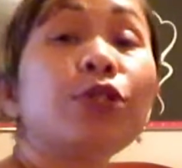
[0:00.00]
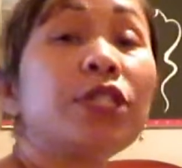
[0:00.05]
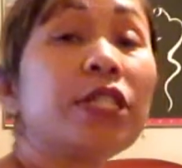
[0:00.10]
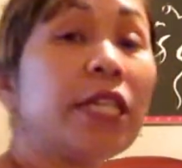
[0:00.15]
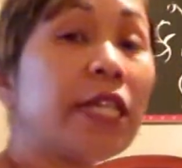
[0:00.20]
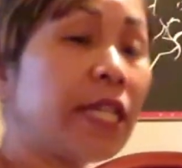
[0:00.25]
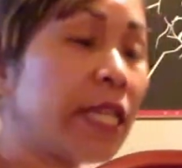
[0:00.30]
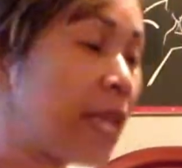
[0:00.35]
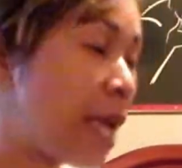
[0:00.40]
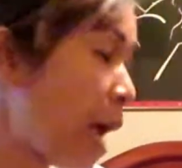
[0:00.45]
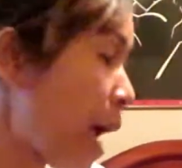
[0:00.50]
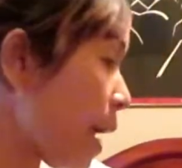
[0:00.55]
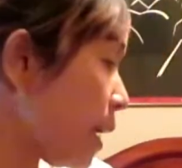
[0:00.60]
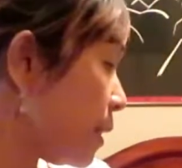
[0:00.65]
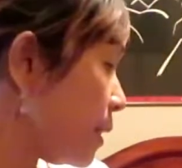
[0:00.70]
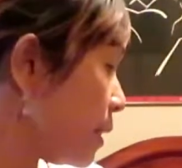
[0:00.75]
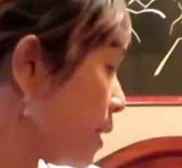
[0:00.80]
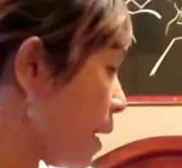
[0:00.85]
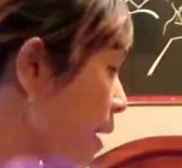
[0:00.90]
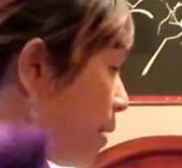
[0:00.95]
seatnya
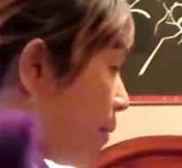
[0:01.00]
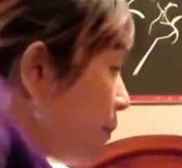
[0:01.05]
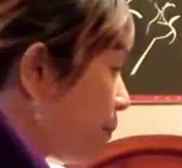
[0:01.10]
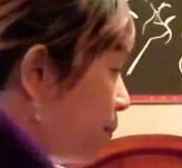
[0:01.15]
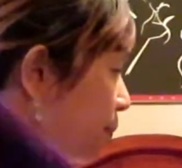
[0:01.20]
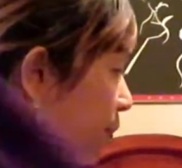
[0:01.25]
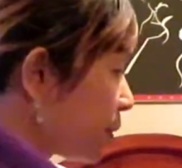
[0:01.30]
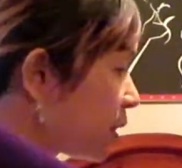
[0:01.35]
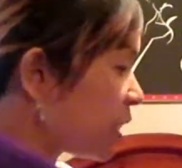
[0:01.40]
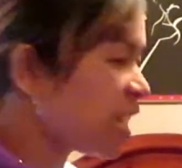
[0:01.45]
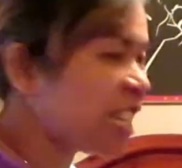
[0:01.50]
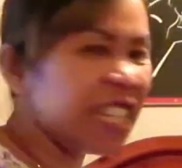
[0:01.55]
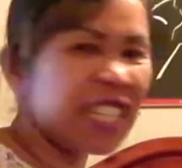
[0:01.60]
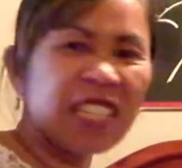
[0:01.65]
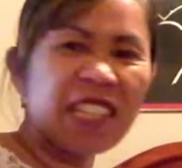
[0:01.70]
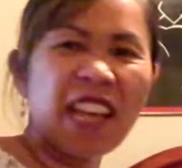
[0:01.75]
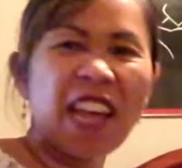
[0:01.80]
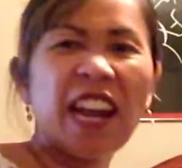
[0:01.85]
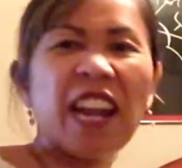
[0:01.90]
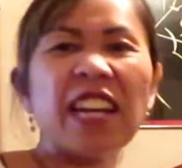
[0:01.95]
aja jadi
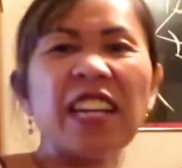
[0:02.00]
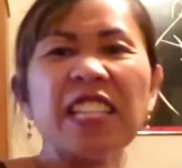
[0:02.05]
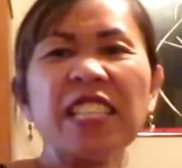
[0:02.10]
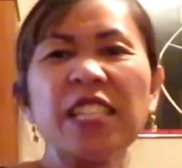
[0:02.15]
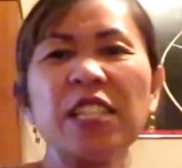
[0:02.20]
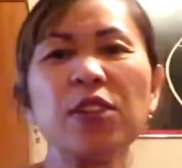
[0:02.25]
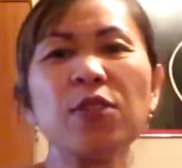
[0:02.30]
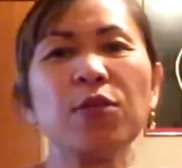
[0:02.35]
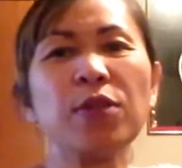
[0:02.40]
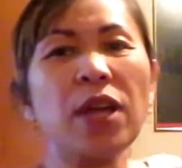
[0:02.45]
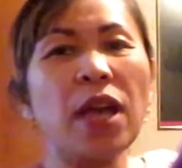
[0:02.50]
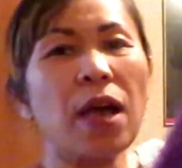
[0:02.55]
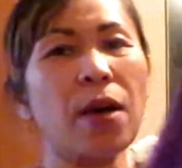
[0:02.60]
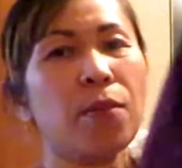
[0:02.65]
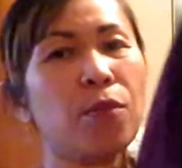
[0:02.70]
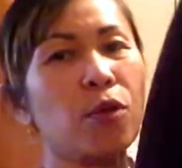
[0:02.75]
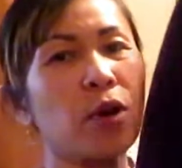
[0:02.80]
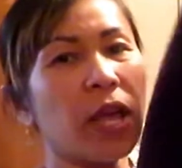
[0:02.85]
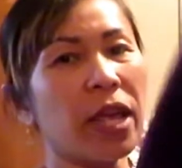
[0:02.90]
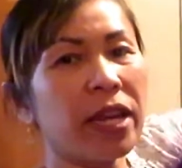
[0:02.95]
sekarang di sini udah
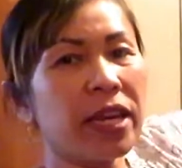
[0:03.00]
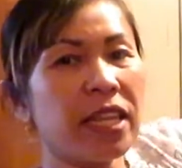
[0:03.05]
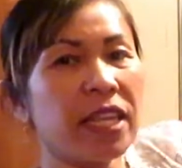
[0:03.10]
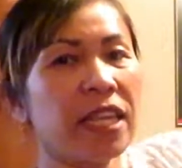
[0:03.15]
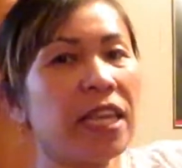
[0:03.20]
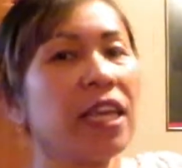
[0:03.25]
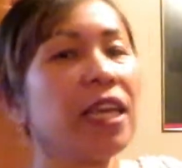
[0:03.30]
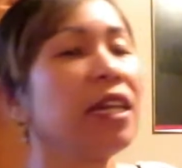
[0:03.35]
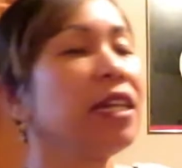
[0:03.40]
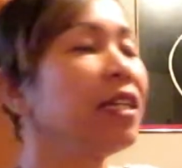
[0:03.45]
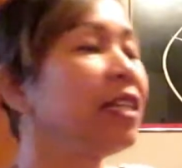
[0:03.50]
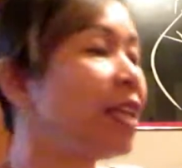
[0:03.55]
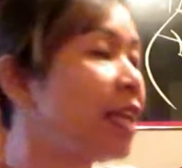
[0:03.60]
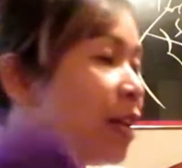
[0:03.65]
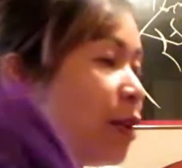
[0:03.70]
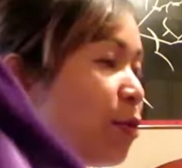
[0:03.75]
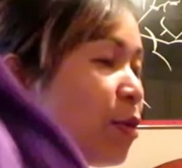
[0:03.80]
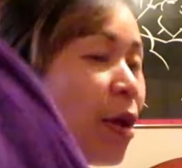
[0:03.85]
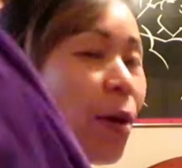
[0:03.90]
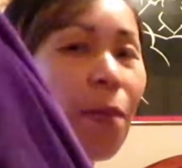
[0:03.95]
mulai dingin
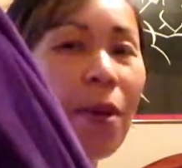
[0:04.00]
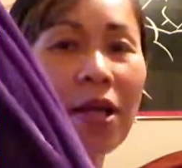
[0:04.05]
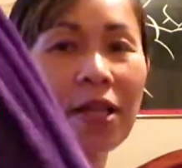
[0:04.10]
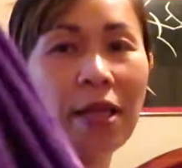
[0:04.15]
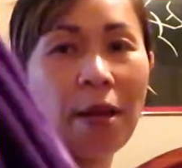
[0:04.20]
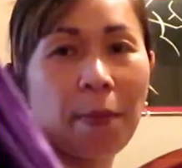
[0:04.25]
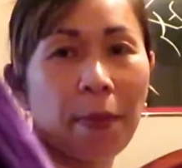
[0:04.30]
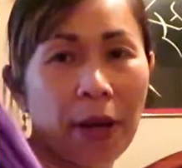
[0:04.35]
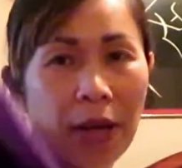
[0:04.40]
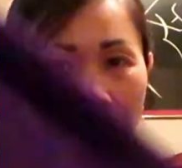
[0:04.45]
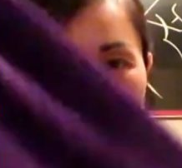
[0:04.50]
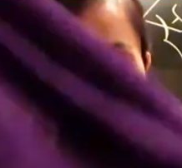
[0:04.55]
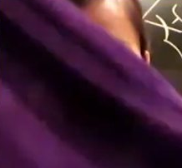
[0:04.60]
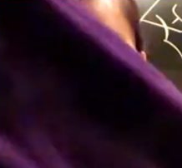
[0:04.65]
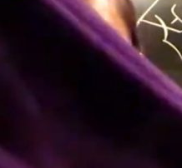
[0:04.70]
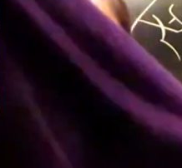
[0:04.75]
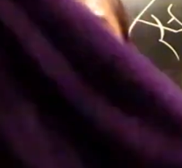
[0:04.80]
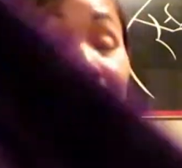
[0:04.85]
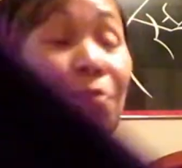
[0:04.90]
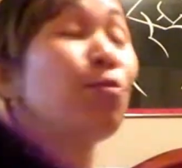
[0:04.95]
jadi udah banyak pakai
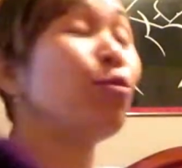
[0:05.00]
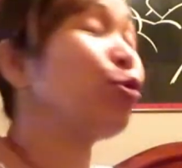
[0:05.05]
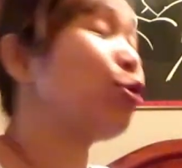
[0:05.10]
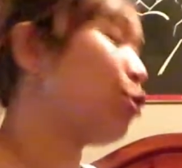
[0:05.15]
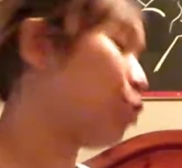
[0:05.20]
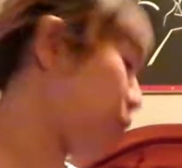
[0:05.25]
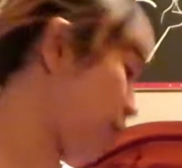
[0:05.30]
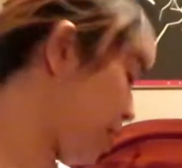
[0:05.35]
selimut